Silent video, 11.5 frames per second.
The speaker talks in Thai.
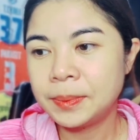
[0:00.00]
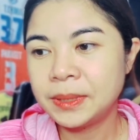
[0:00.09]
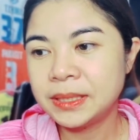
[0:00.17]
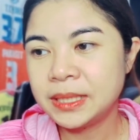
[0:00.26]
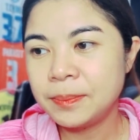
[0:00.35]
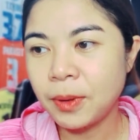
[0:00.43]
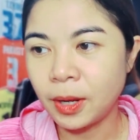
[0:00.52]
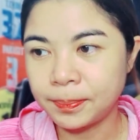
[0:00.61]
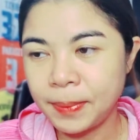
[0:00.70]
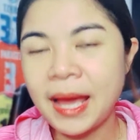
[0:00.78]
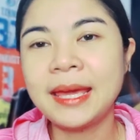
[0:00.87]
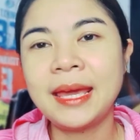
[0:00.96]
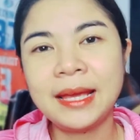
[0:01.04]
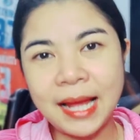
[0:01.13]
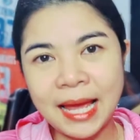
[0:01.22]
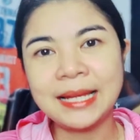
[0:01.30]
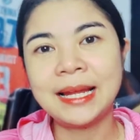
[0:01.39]
พื้นที่ปลอดภัยให้
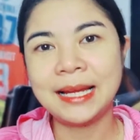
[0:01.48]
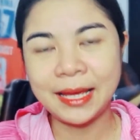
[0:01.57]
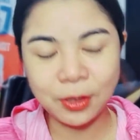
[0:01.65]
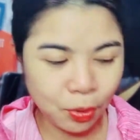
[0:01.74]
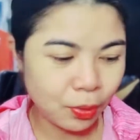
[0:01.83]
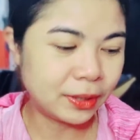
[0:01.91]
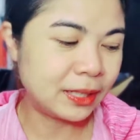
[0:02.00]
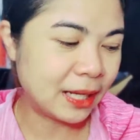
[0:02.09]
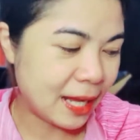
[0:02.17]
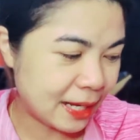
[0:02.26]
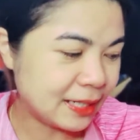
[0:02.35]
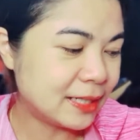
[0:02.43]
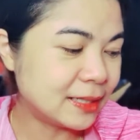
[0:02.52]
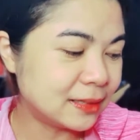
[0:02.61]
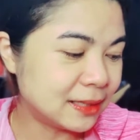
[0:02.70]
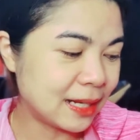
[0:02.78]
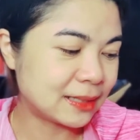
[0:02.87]
ใครหลายๆคนนะคะนี่
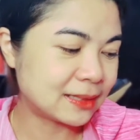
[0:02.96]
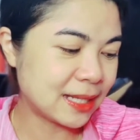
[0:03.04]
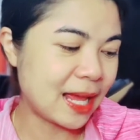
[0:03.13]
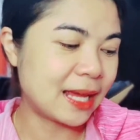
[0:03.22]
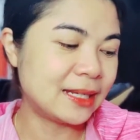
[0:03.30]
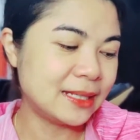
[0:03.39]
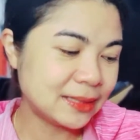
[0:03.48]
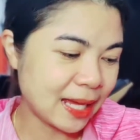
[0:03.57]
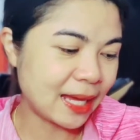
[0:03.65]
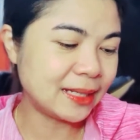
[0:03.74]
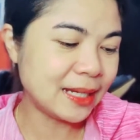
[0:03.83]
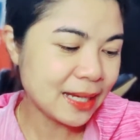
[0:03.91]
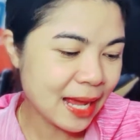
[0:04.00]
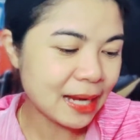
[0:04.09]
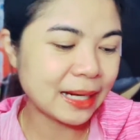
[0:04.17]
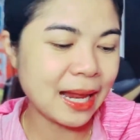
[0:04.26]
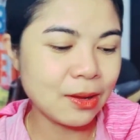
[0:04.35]
คือลักษณะนิสัยที่
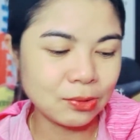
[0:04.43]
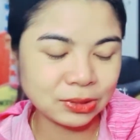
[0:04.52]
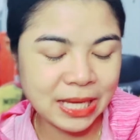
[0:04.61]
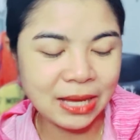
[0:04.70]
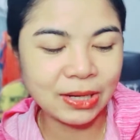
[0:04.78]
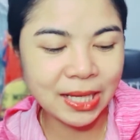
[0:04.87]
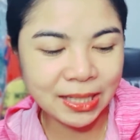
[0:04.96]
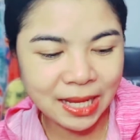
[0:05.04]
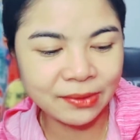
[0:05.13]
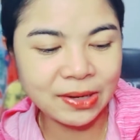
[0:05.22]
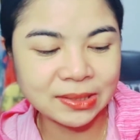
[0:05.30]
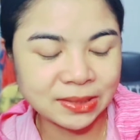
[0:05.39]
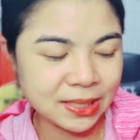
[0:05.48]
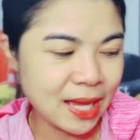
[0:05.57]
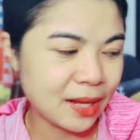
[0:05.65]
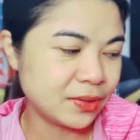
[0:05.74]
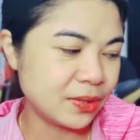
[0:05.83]
น่ารักของชาวลัคนาราศี
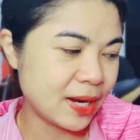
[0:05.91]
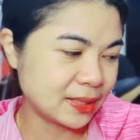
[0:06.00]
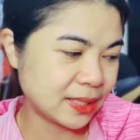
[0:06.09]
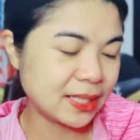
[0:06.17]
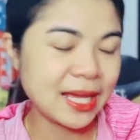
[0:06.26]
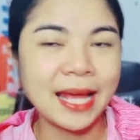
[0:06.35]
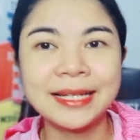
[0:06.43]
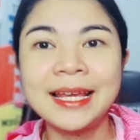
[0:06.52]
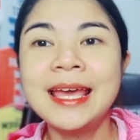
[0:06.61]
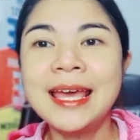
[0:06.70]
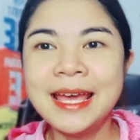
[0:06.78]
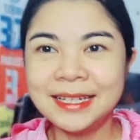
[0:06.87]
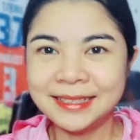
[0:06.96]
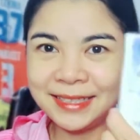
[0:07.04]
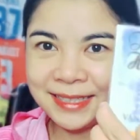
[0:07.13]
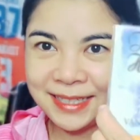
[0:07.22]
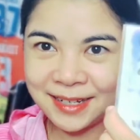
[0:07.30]
กันหรือราศีกัน
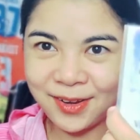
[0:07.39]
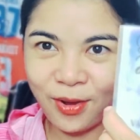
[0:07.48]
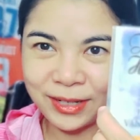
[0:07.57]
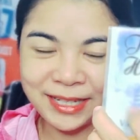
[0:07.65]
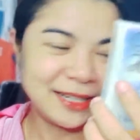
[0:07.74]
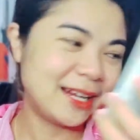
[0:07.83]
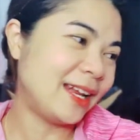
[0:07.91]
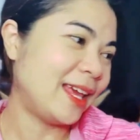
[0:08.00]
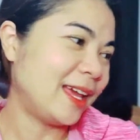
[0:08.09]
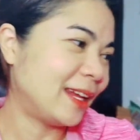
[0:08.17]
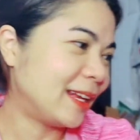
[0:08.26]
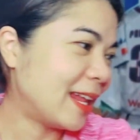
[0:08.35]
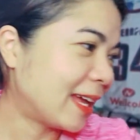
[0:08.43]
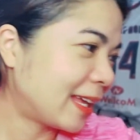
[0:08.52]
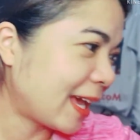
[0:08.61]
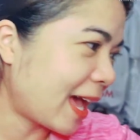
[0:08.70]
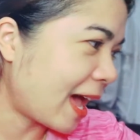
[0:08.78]
ที่เลือกกล่องนี้นั่นเอง
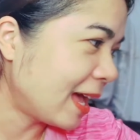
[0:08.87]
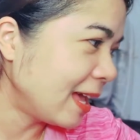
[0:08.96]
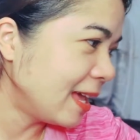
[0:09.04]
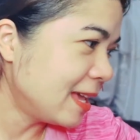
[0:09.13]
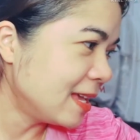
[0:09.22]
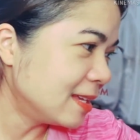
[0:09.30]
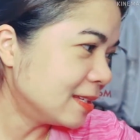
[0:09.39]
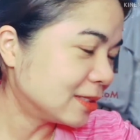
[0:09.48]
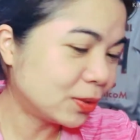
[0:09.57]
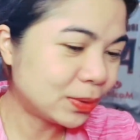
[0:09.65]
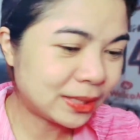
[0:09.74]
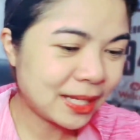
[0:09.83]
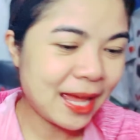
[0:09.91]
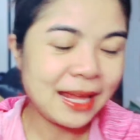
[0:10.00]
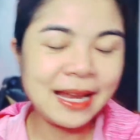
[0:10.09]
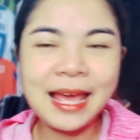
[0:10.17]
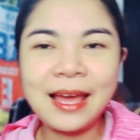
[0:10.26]
นะคะสุด
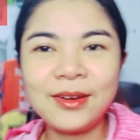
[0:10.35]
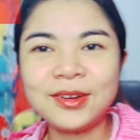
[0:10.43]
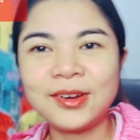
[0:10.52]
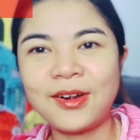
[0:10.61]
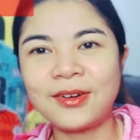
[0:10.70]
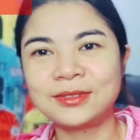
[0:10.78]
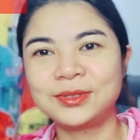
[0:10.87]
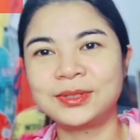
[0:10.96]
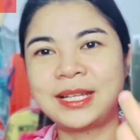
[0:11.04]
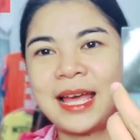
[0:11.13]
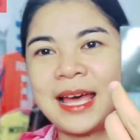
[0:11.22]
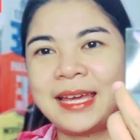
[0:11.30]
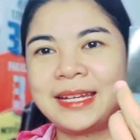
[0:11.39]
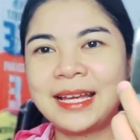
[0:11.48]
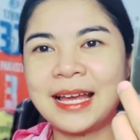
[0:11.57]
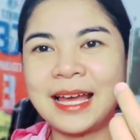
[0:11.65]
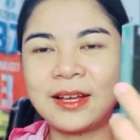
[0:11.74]
ท้ายแล้วกล่องสุดท้าย
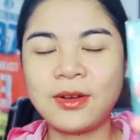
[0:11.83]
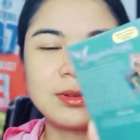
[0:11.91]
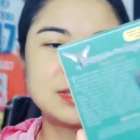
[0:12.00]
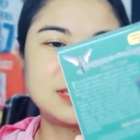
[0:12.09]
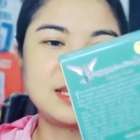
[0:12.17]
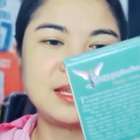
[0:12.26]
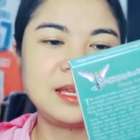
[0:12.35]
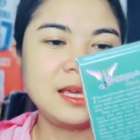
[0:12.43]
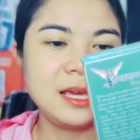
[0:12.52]
นะคะกล่องสี